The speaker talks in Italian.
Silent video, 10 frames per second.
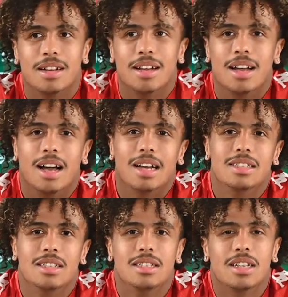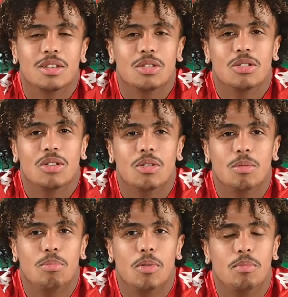A sinistra sono un
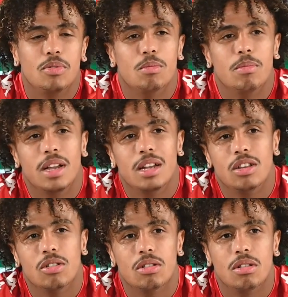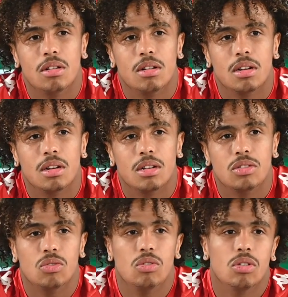po' più meglio
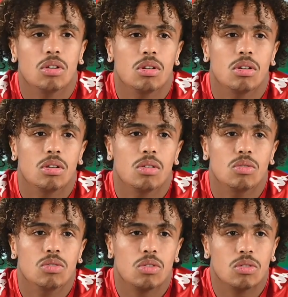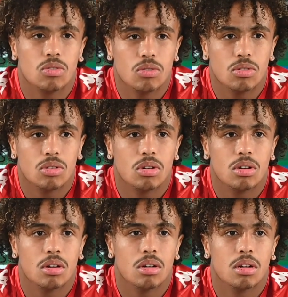sul eh, uno contro uno,
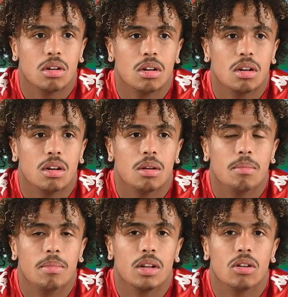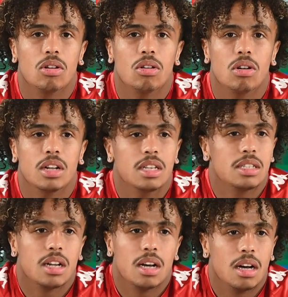però a
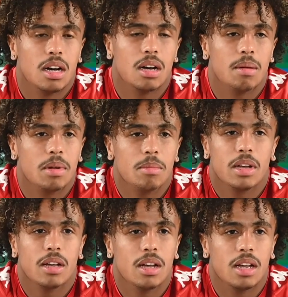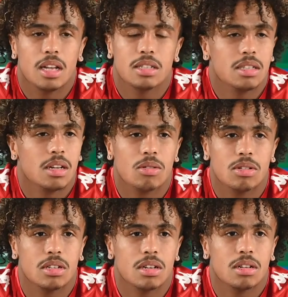destra per me è la stessa
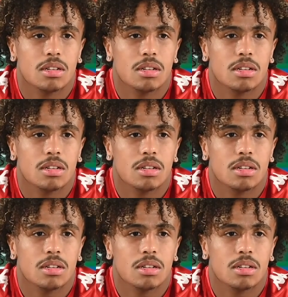cosa.